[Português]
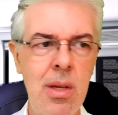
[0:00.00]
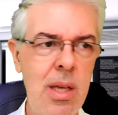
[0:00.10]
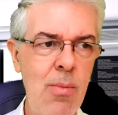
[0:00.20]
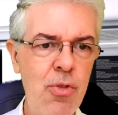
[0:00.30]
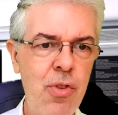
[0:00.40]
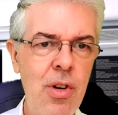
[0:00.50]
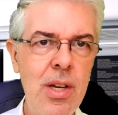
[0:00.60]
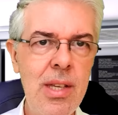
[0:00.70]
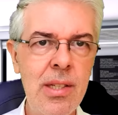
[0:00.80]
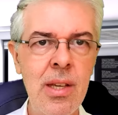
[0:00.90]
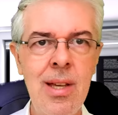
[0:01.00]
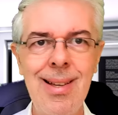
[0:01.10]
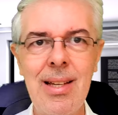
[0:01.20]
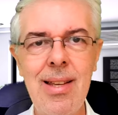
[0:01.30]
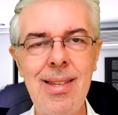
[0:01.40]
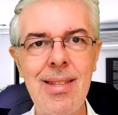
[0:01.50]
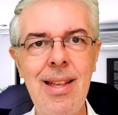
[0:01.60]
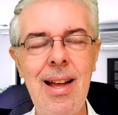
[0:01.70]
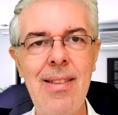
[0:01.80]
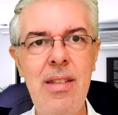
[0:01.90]
emoções, crenças
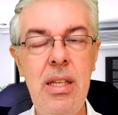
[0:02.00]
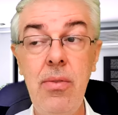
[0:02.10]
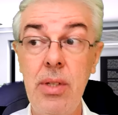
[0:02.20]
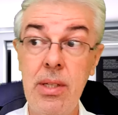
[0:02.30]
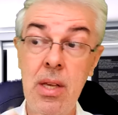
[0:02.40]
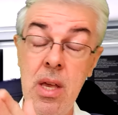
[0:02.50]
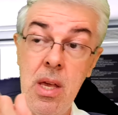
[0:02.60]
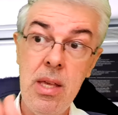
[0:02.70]
negativas,